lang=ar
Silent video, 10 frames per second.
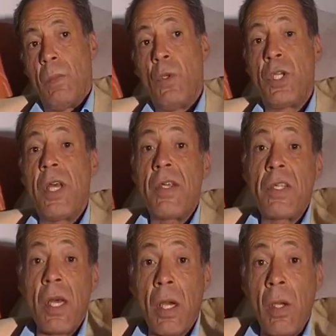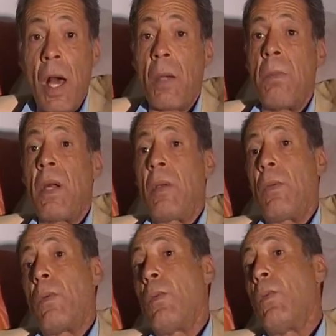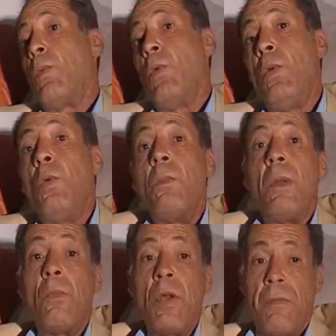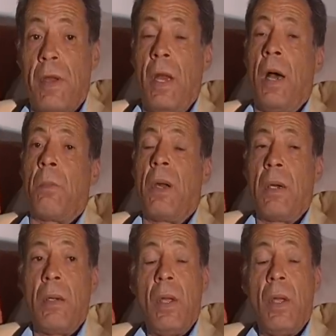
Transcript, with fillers: موجانا السارق الأكبر واليوم المنافق الأكبر